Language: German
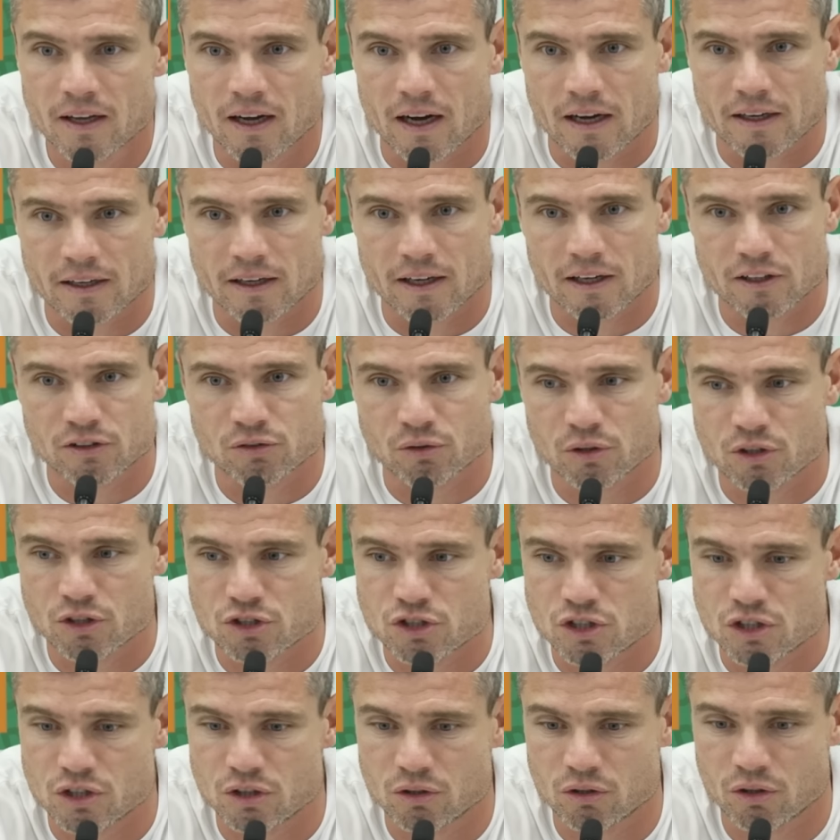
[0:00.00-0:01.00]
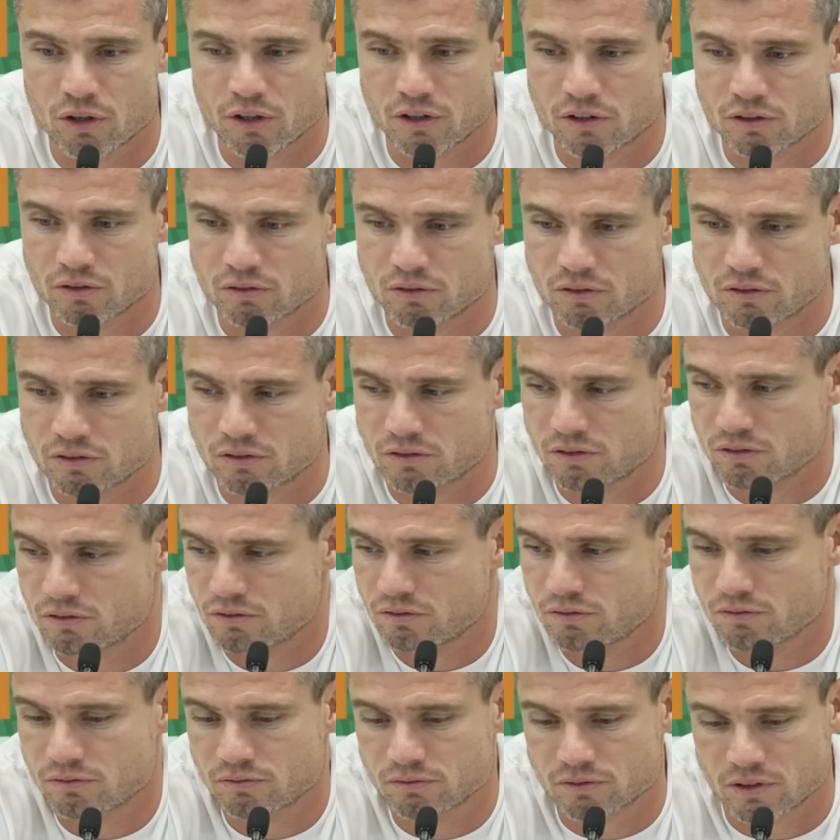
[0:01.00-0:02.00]
hat er halt so entschieden heute und
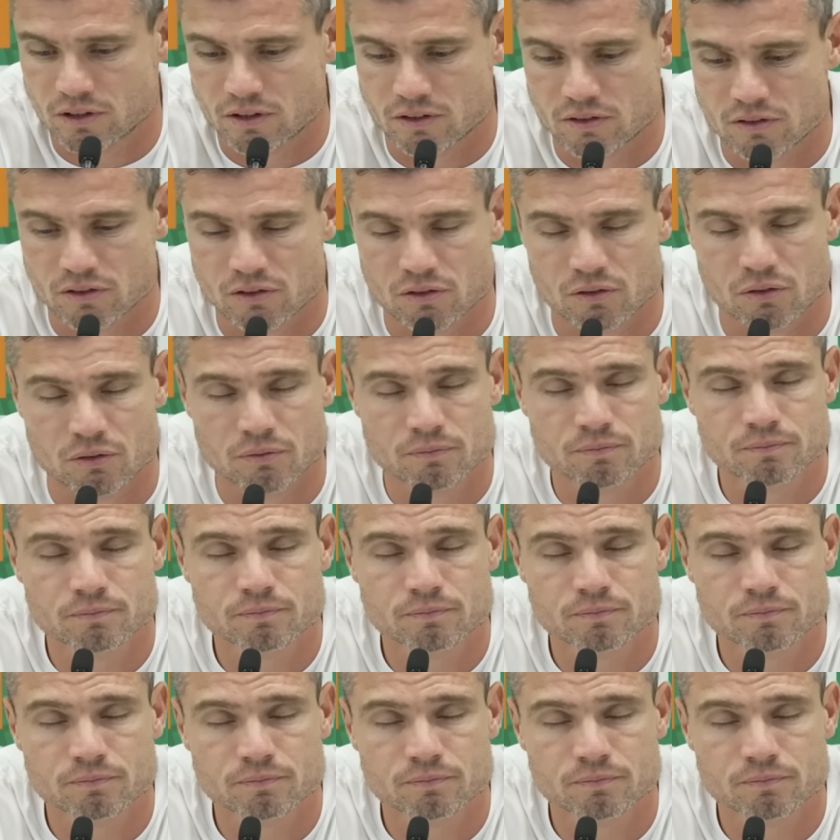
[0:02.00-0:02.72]
dann ist es so.